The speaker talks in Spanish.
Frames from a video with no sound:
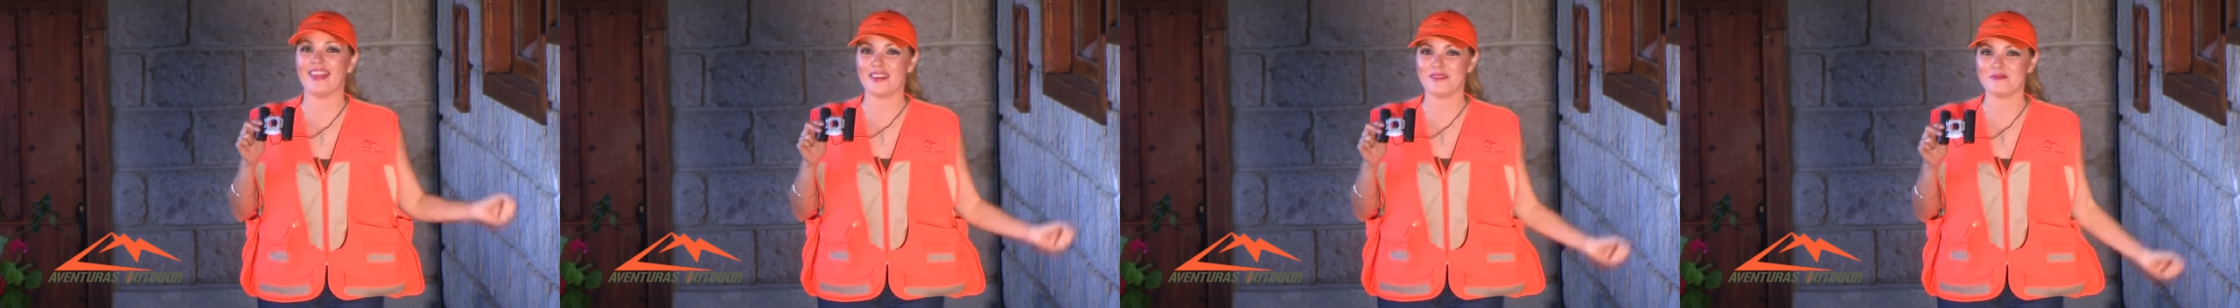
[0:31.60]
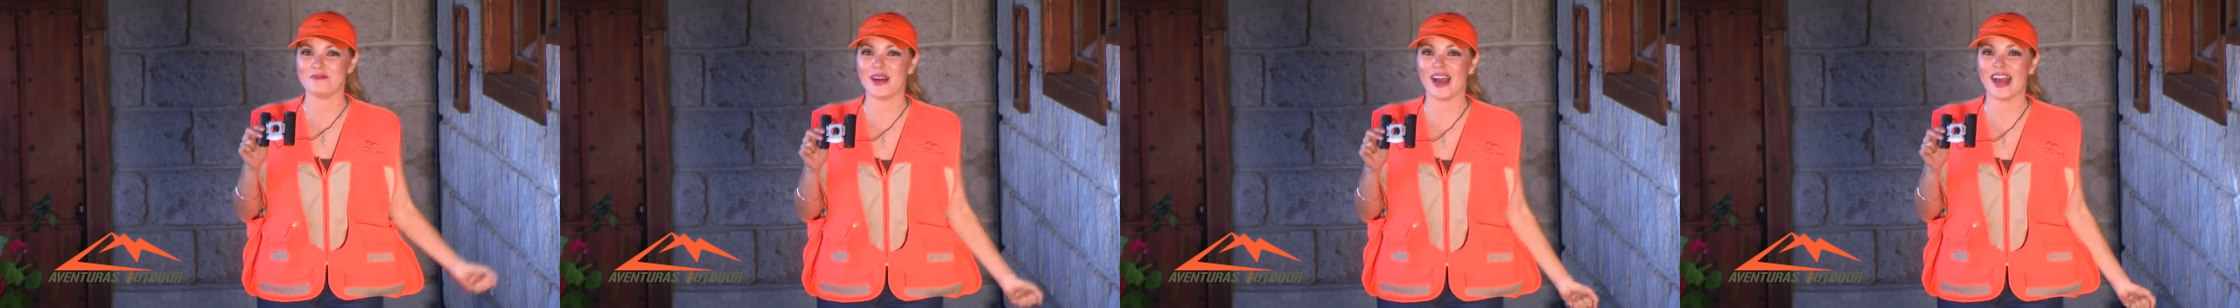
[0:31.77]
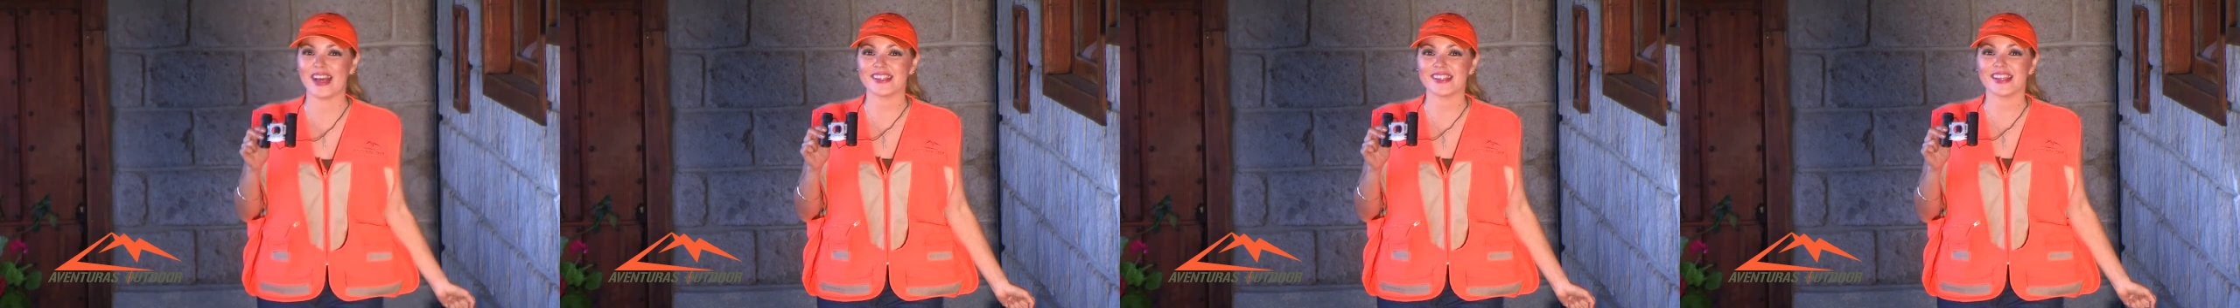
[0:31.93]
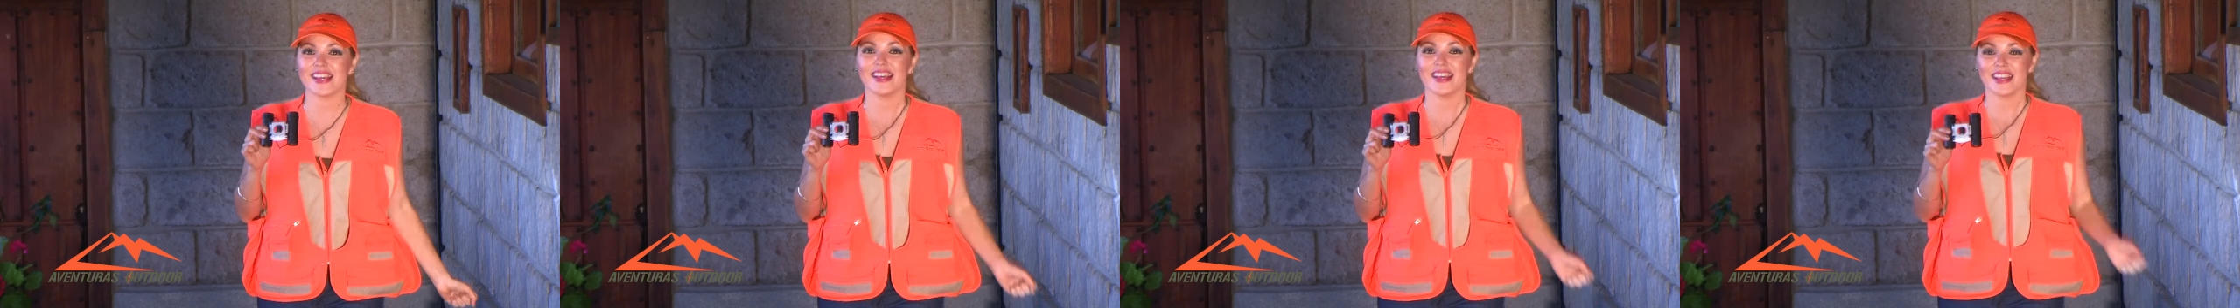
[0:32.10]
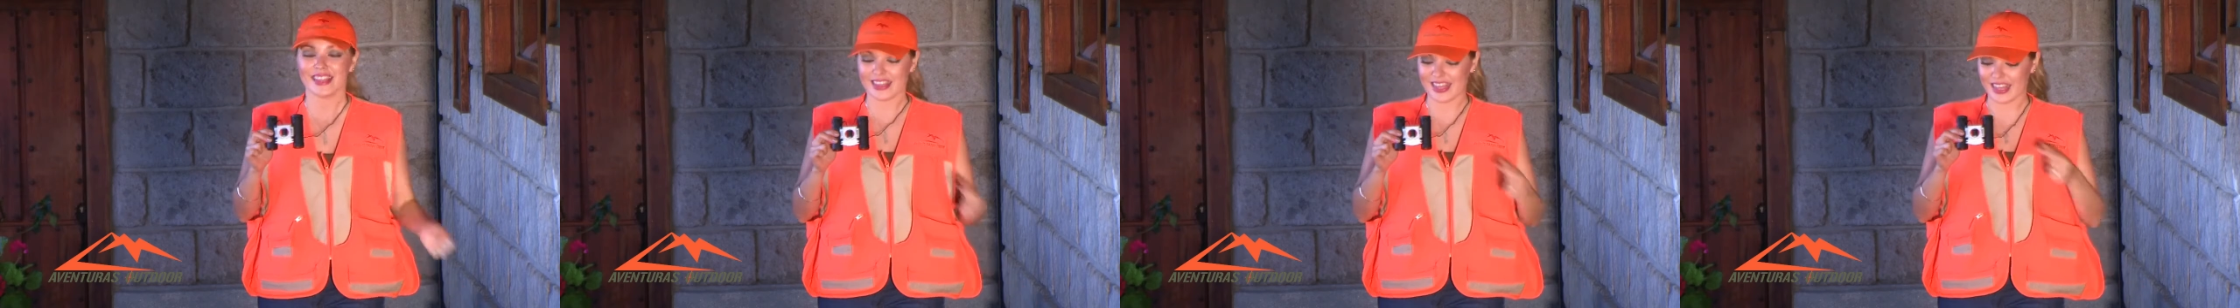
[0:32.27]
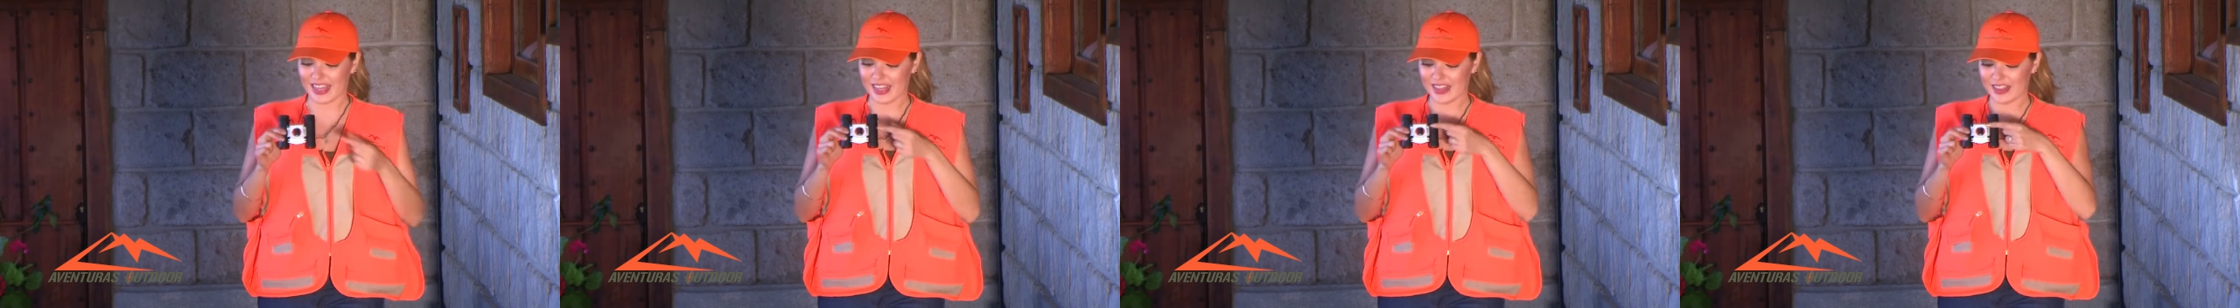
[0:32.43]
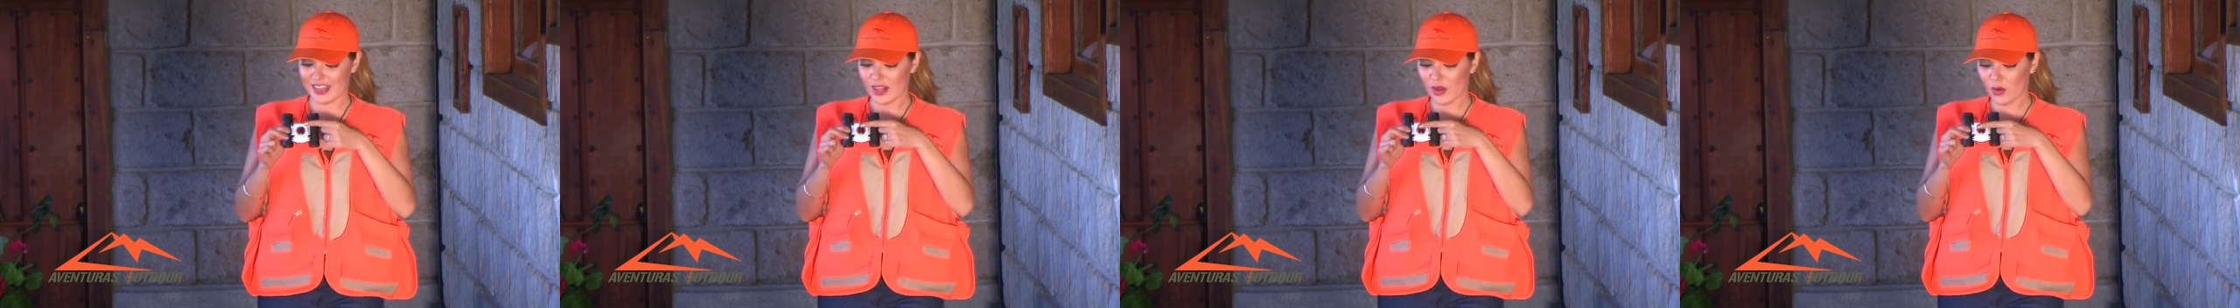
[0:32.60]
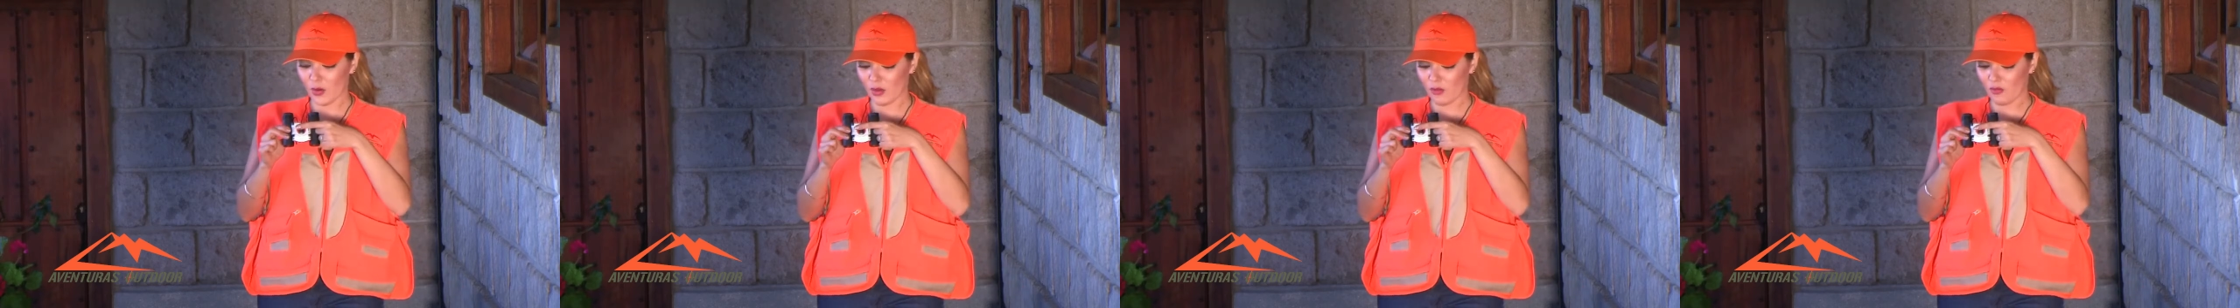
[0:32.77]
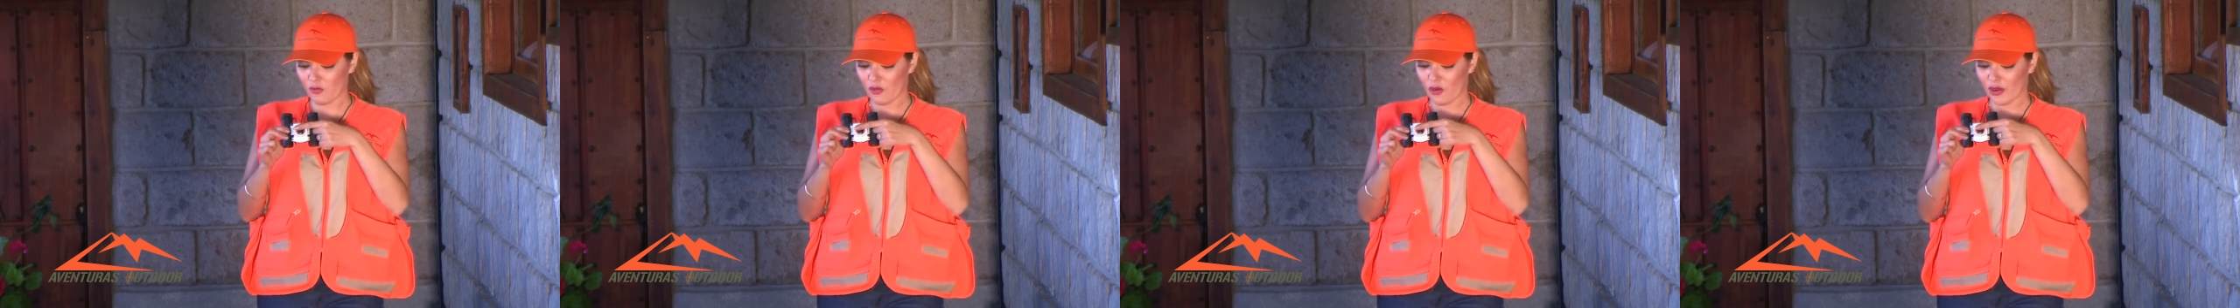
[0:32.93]
Además, de que
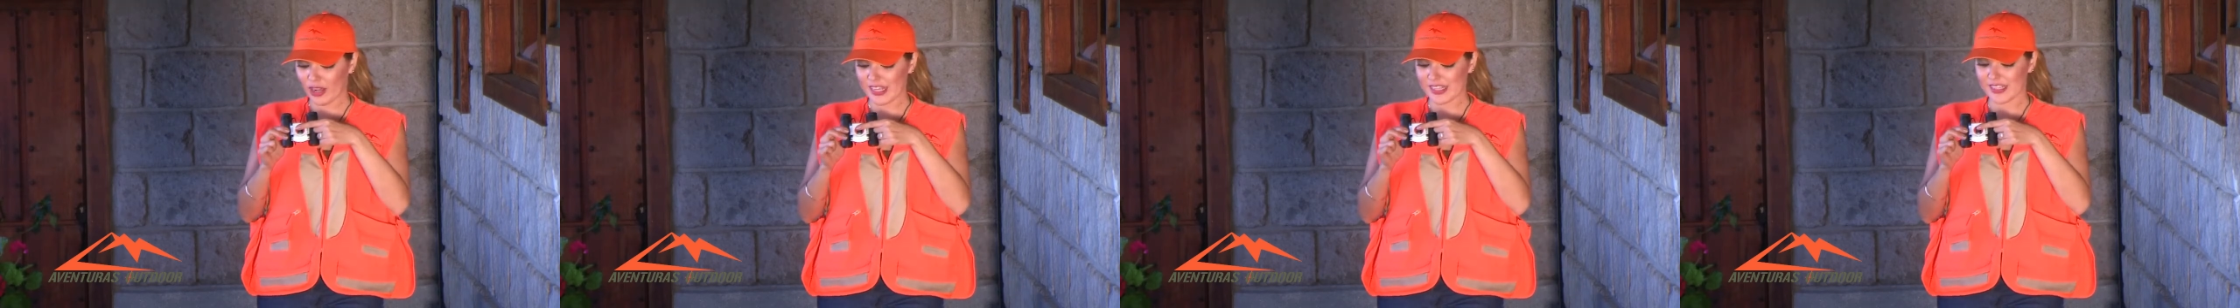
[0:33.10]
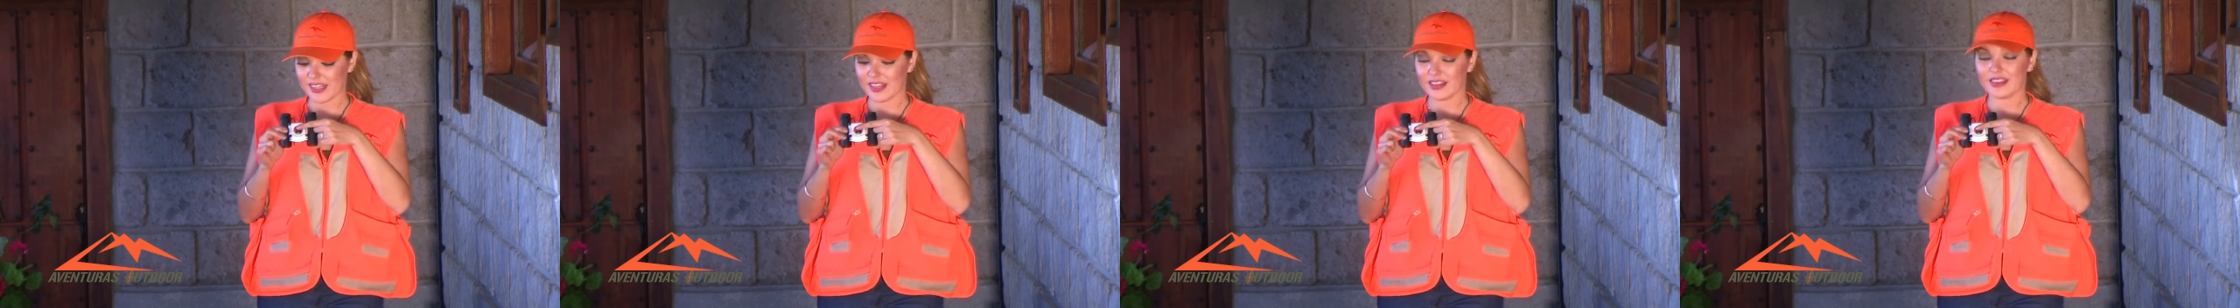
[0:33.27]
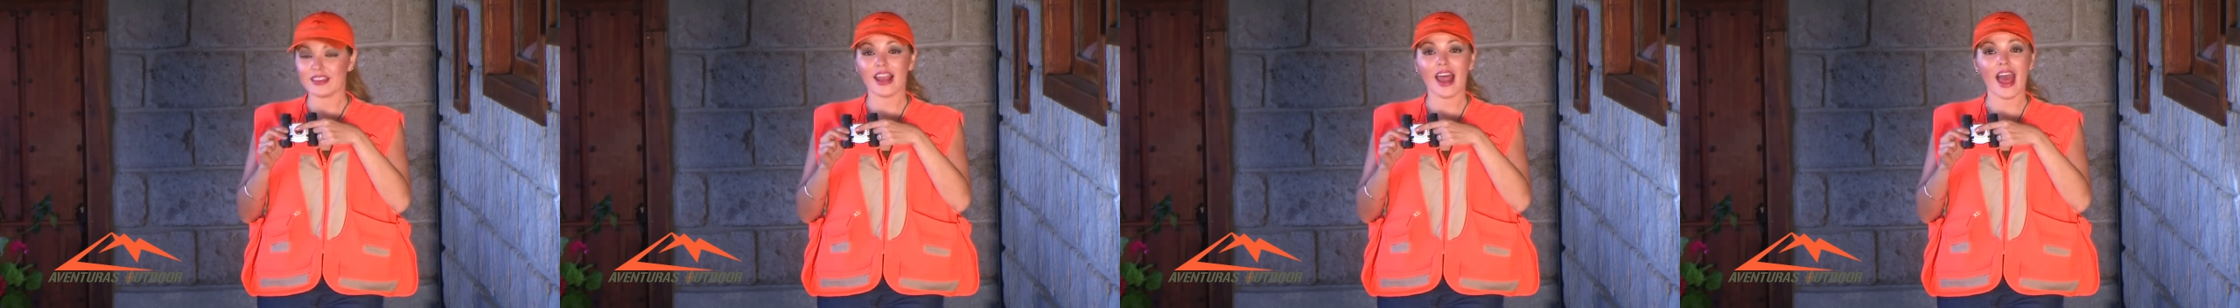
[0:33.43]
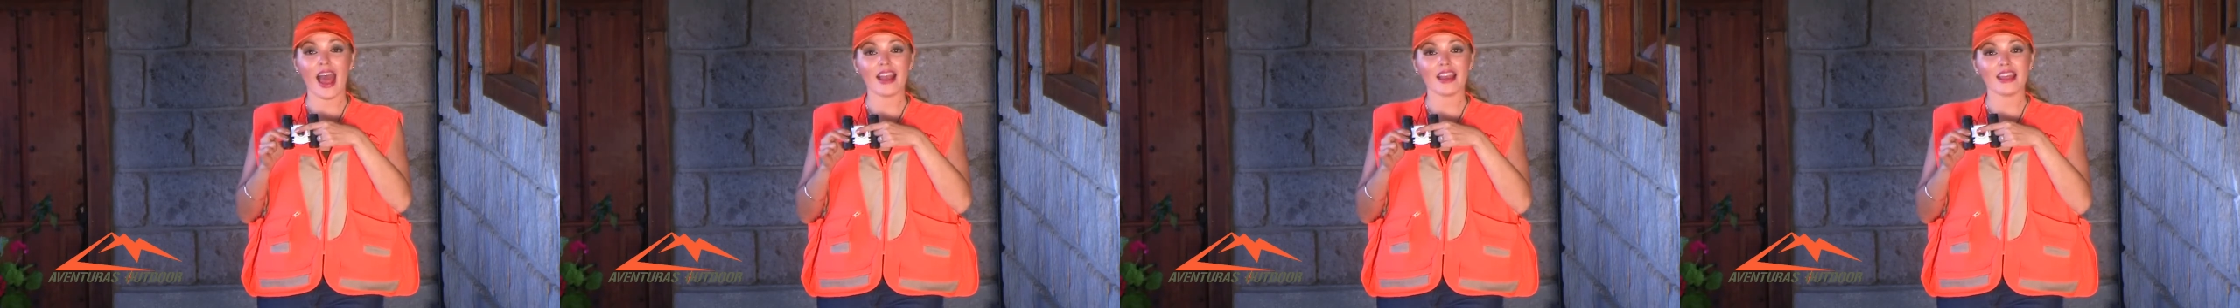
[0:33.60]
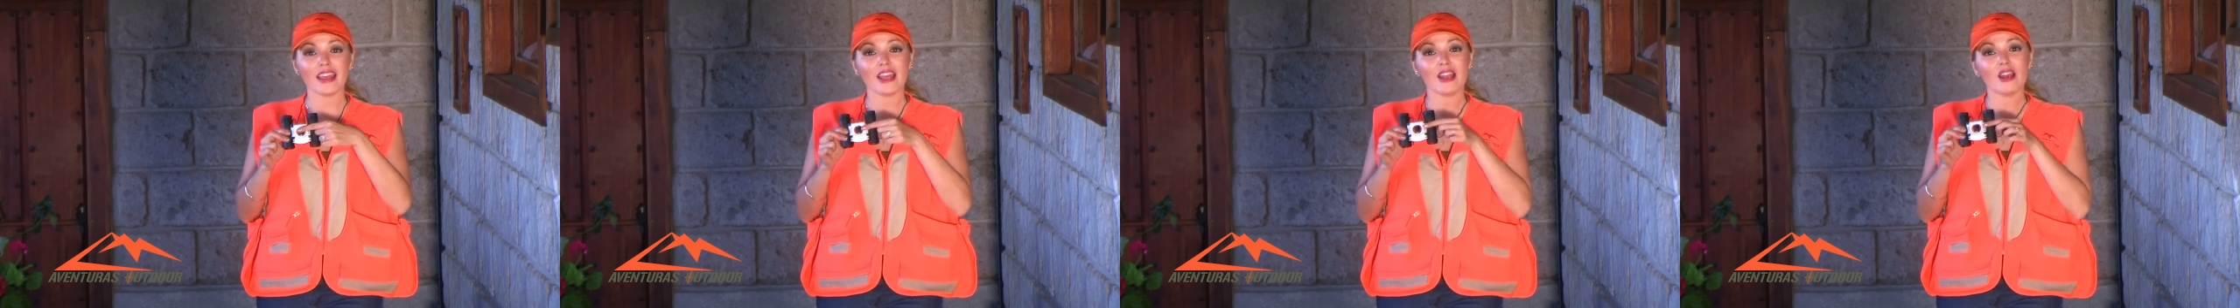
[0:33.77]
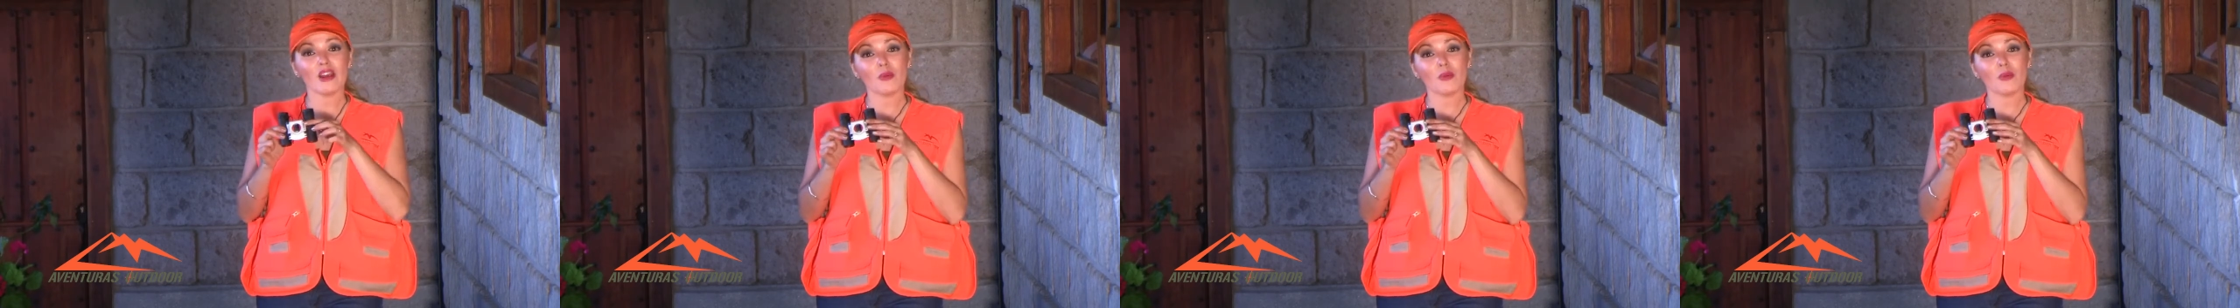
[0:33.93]
tiene un enfoque central